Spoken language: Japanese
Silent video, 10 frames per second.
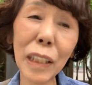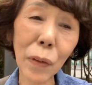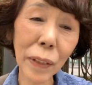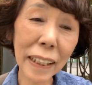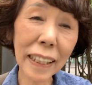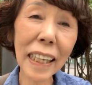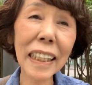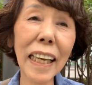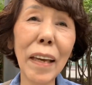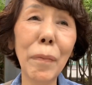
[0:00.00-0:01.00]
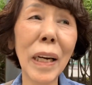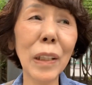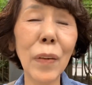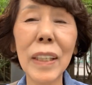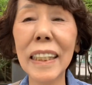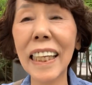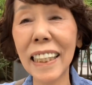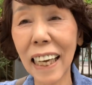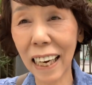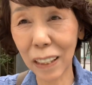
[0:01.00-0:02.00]
そこになぜマットを引いて
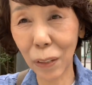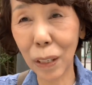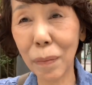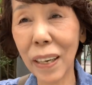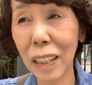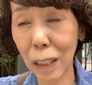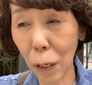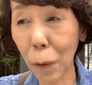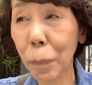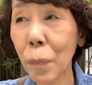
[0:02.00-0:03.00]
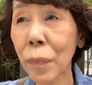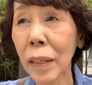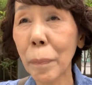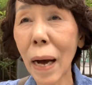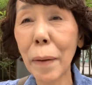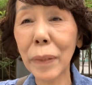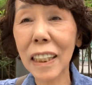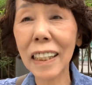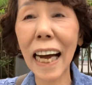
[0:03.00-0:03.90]
いたかと言いますと、水